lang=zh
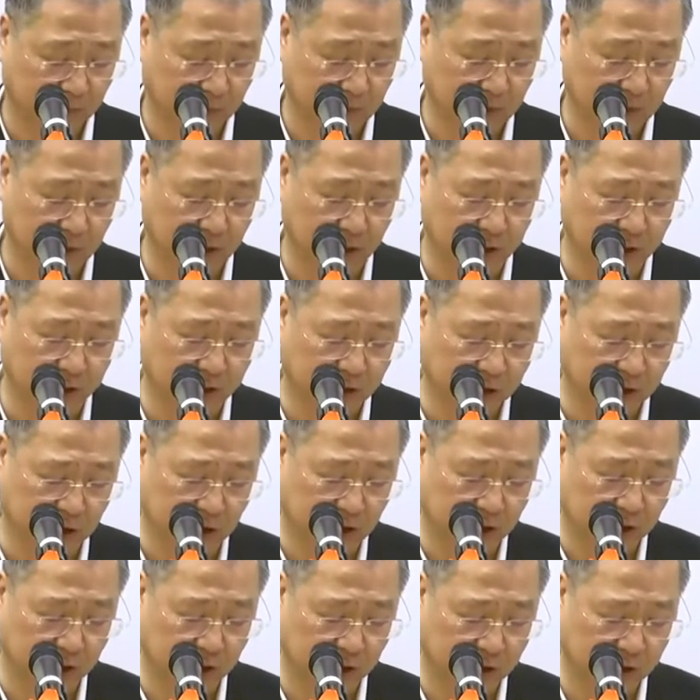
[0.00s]
所以
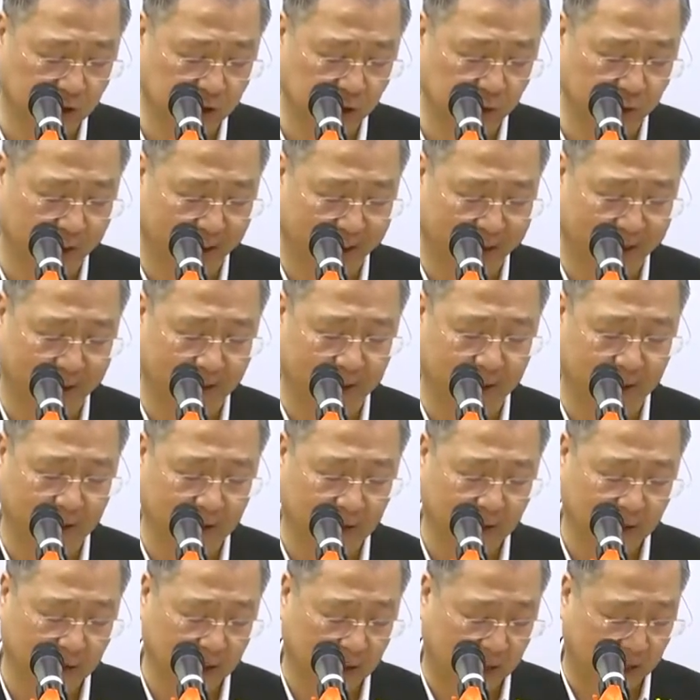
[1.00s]
称之为
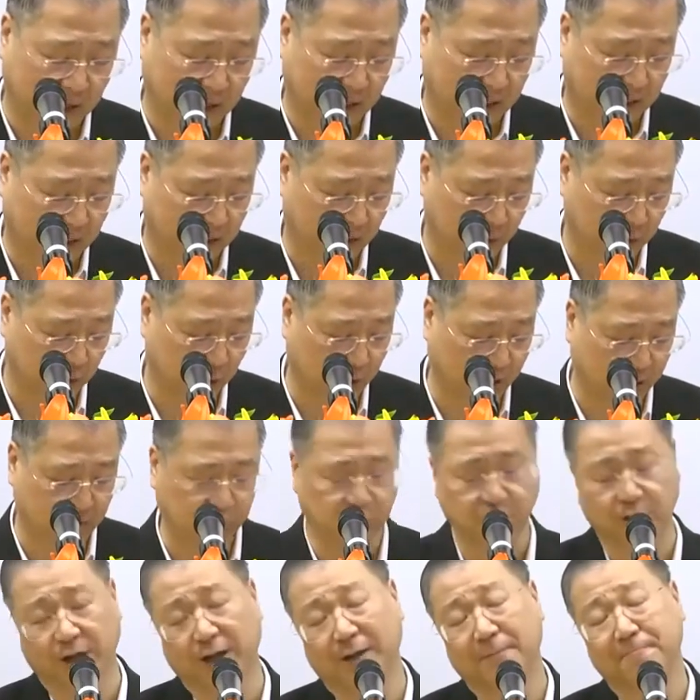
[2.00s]
啊圆
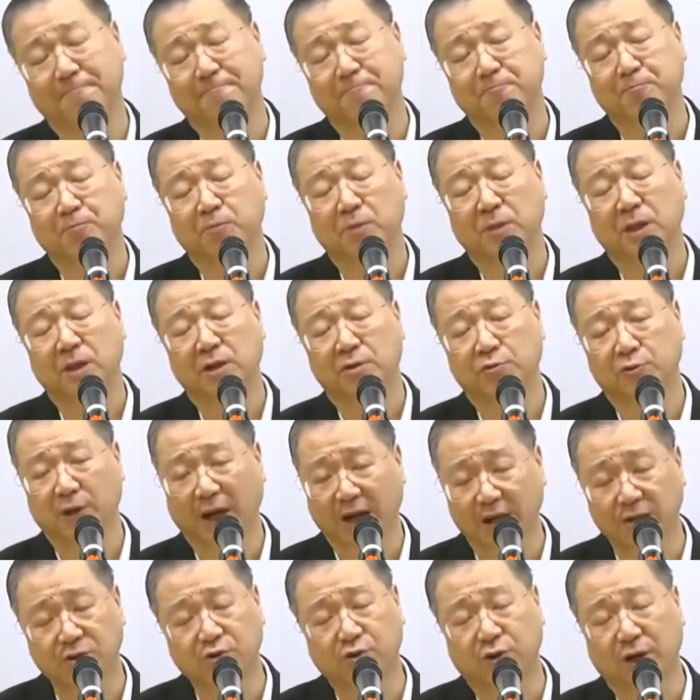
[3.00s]
觉，
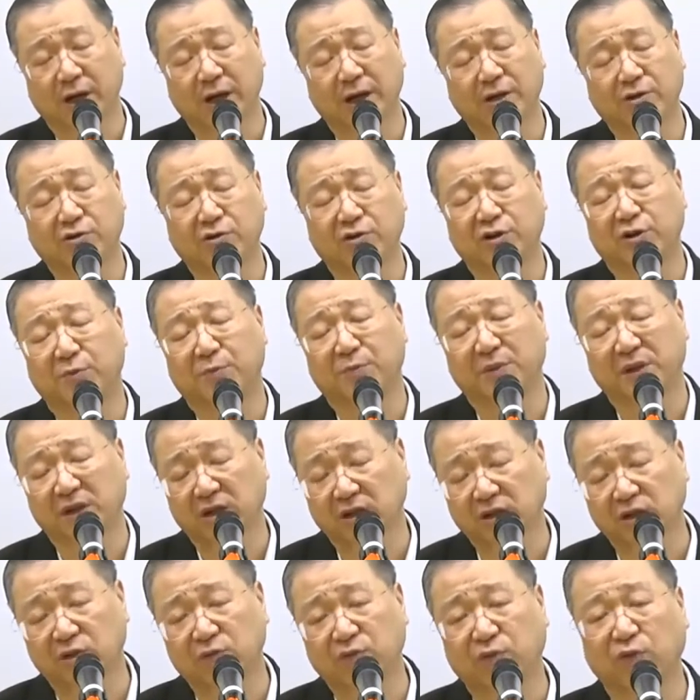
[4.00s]
圆觉就是辟
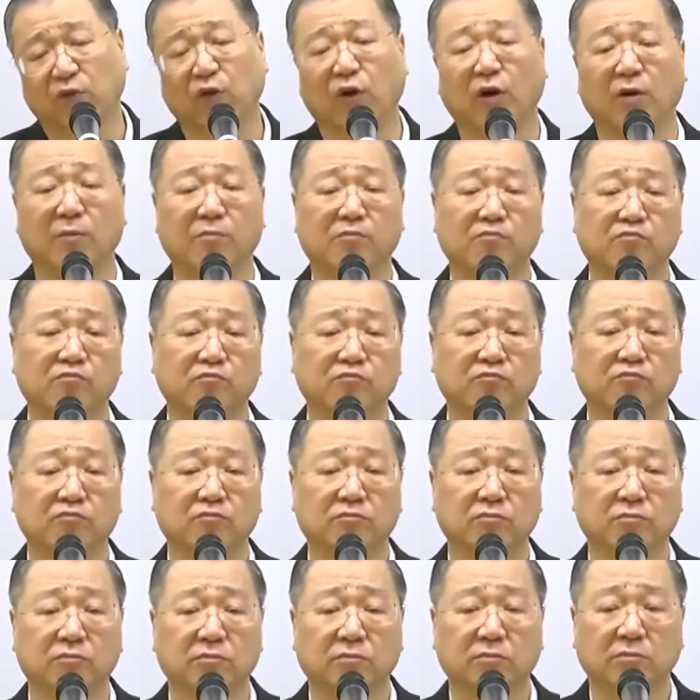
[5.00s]
支佛。
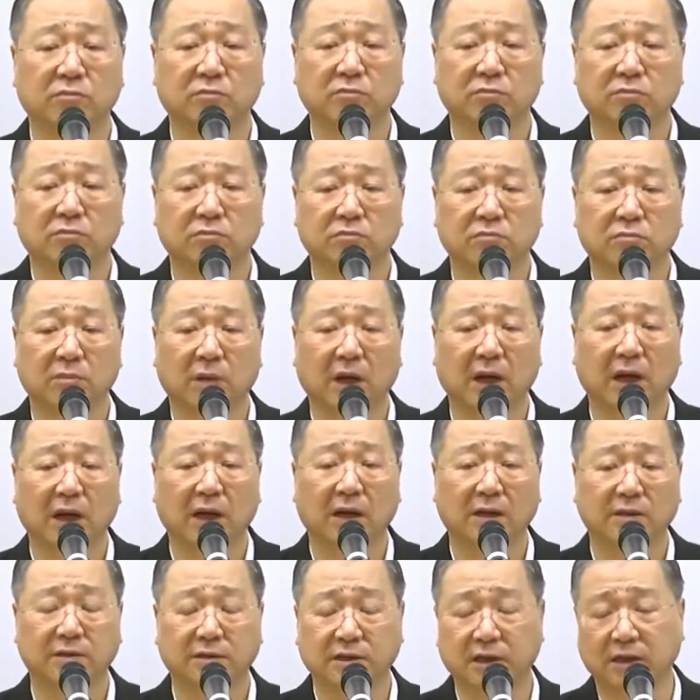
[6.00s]

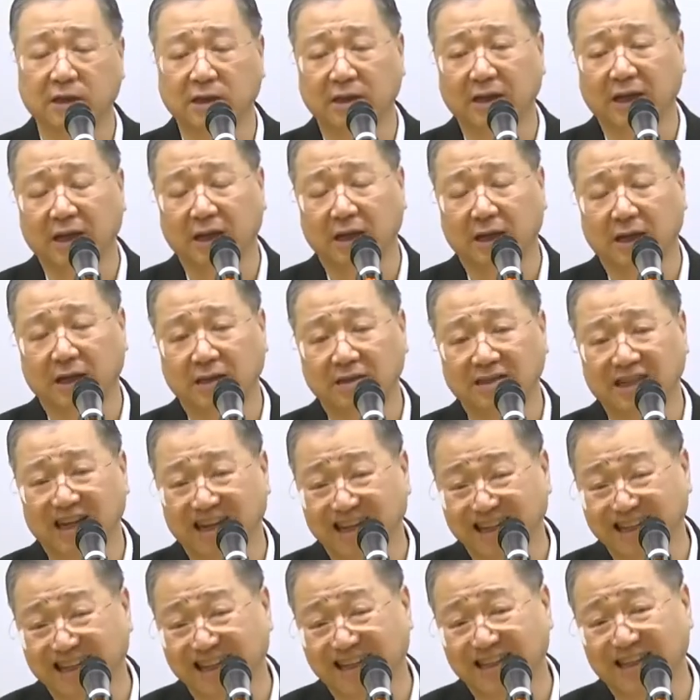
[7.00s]
啊，这个呢，讲
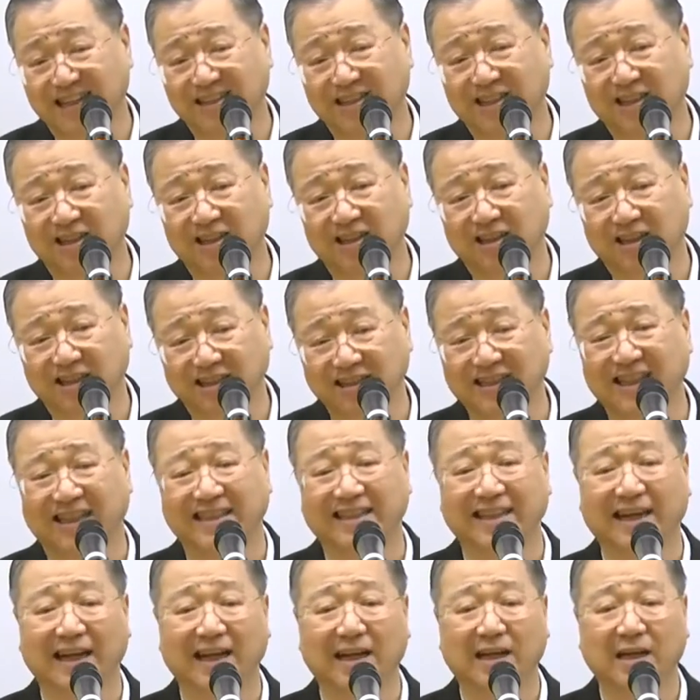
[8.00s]
给大家听很简
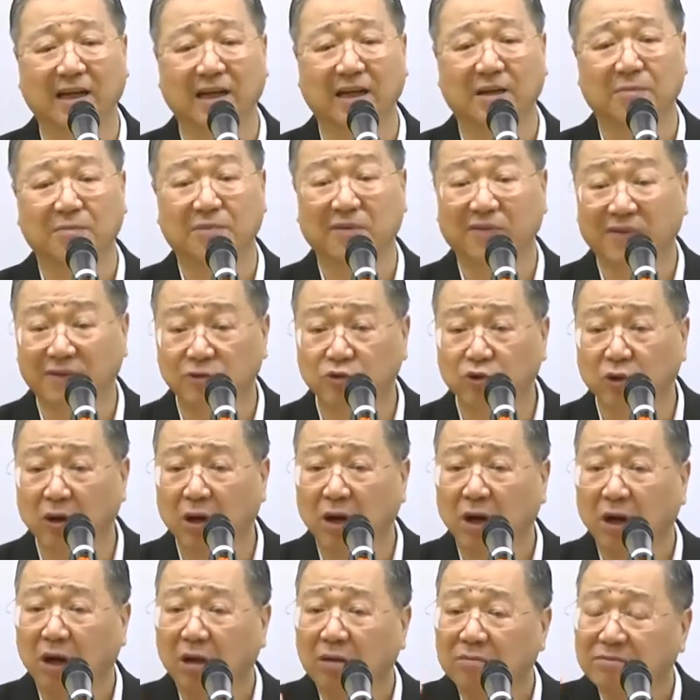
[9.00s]
单。比方
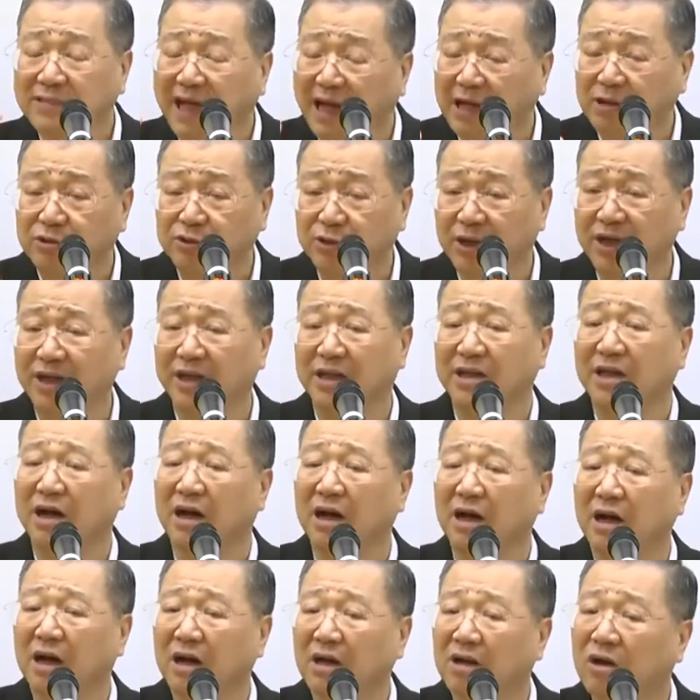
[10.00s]
说，大学里
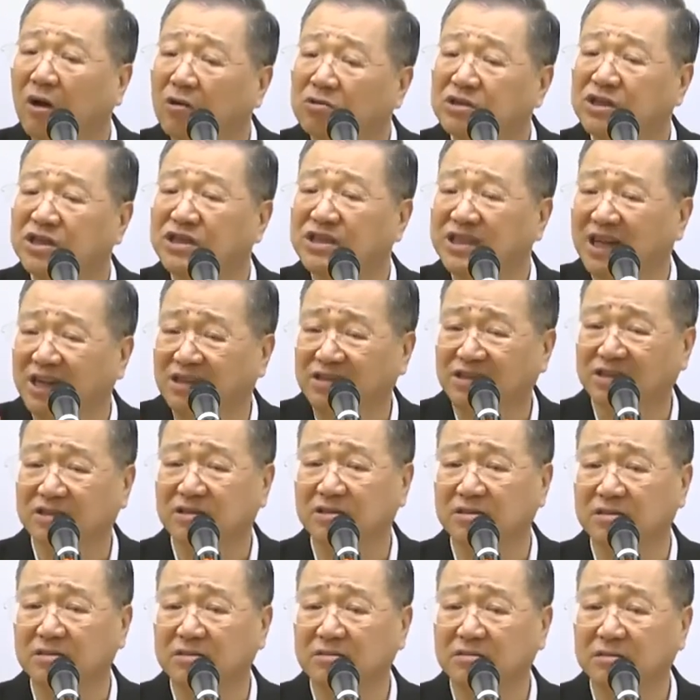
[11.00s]
的高级讲
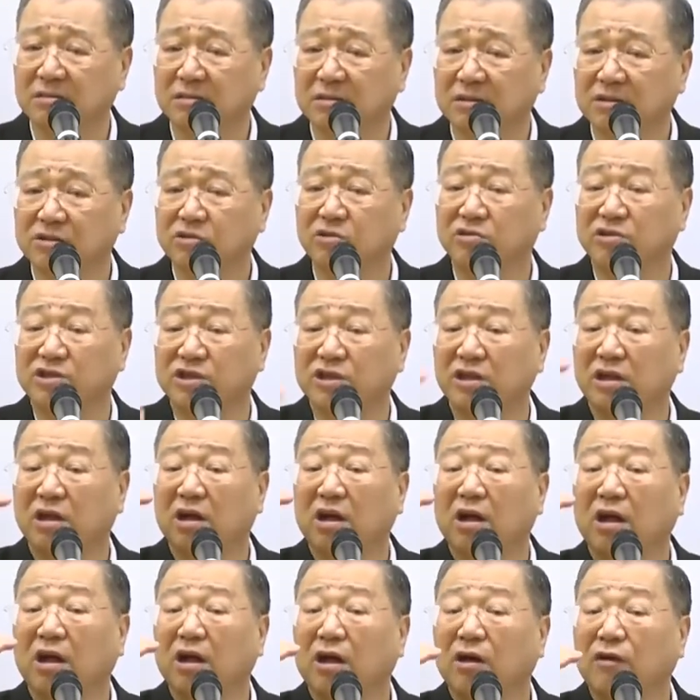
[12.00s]
师就是
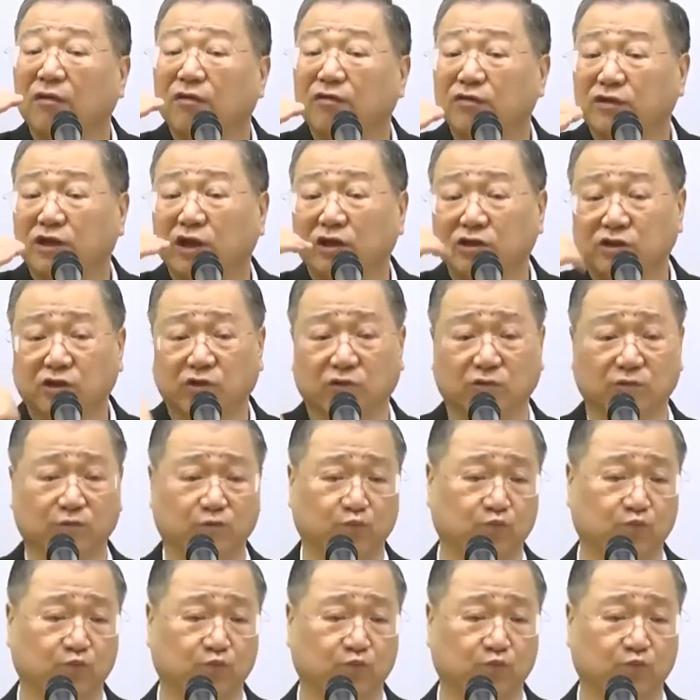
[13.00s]
副教授。